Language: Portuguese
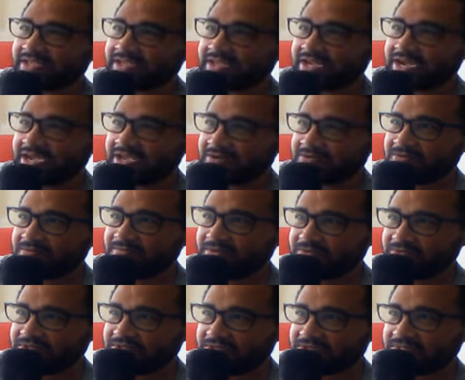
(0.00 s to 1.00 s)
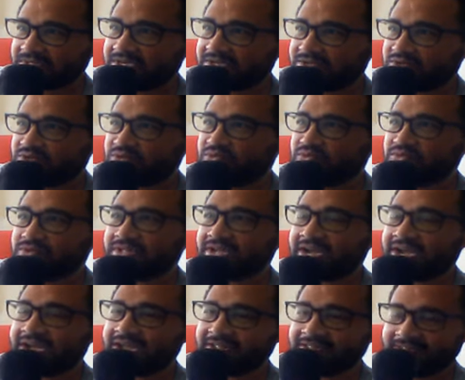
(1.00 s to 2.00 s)
Aí, como eu disse antes, do
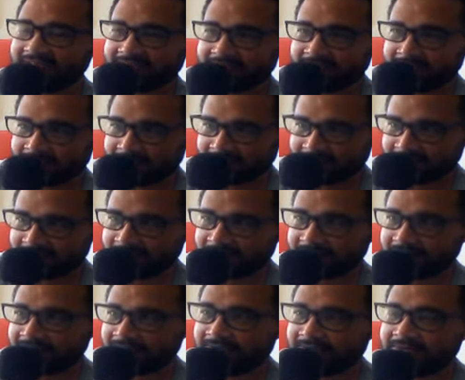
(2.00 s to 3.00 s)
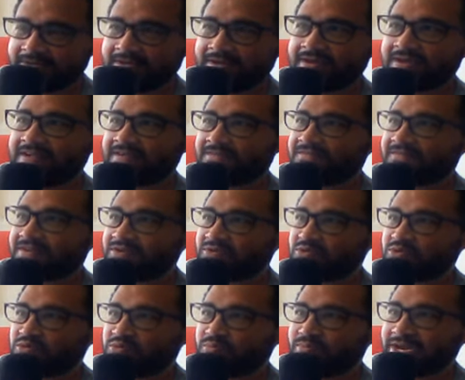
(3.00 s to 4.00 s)
nada. Ela faz
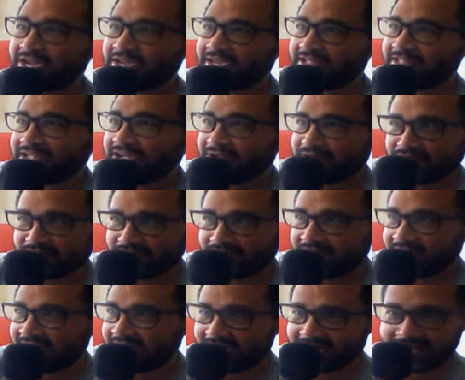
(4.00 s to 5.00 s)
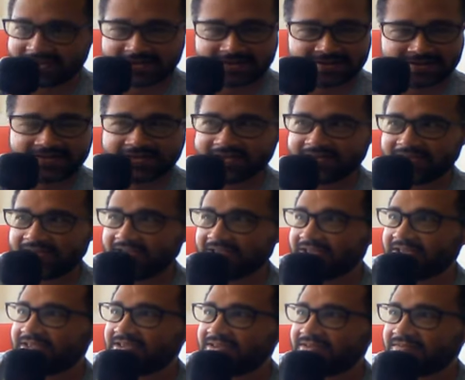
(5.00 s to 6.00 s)
os Knight lá.
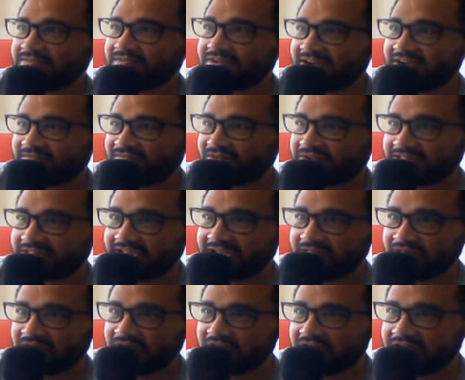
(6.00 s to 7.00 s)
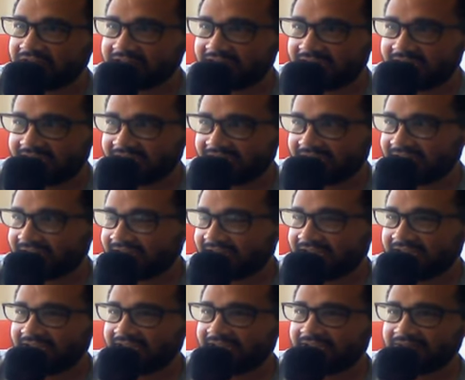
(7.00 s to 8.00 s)
E vira fodelona.
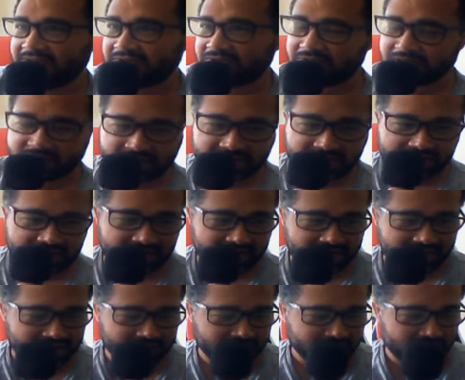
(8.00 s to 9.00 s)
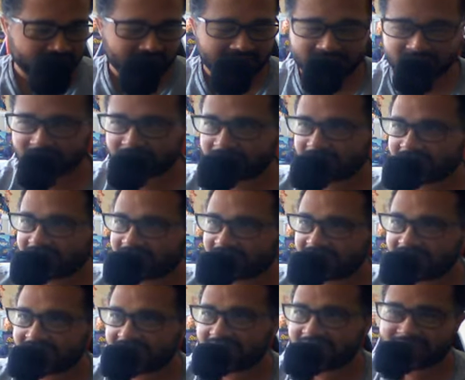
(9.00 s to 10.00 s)
E não sei o que, que só
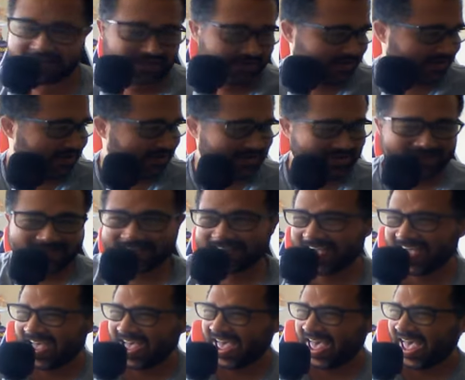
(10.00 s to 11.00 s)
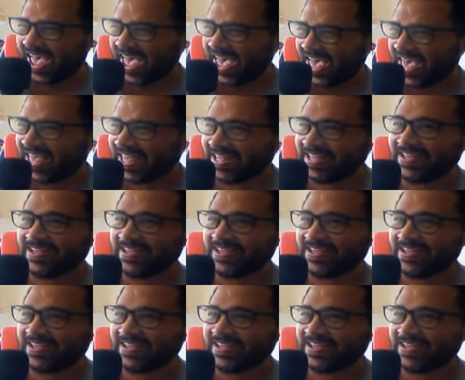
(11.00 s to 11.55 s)
sobrevive. Ah.